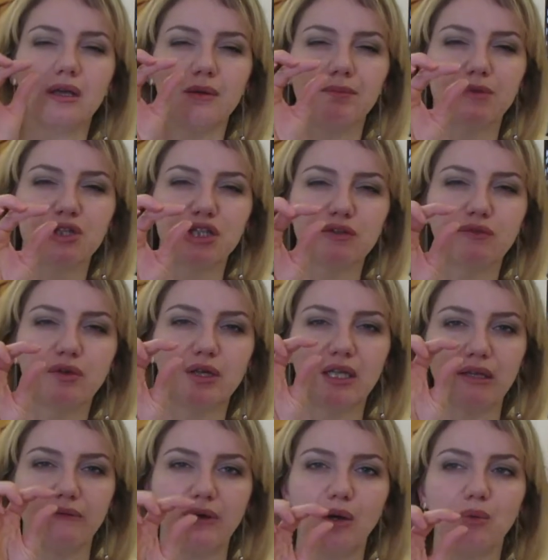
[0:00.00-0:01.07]
mi ci
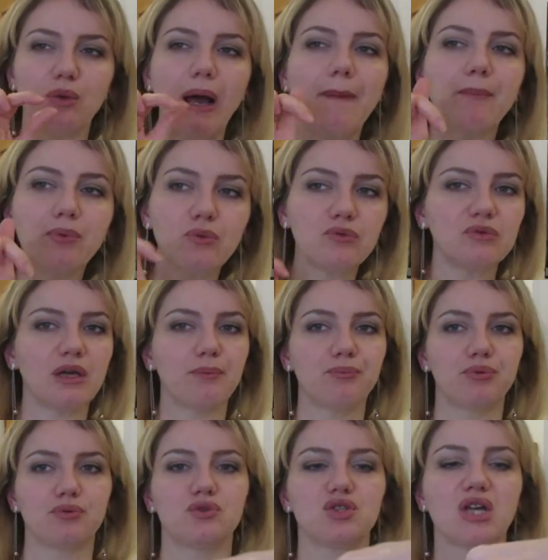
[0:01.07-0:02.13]
voleva una punta
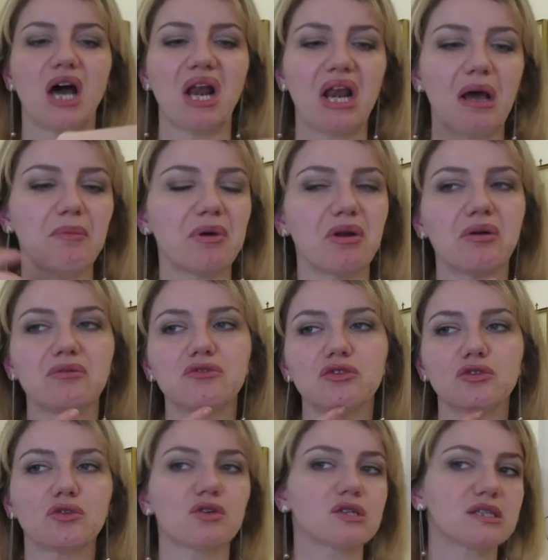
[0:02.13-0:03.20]
più gialla però non ho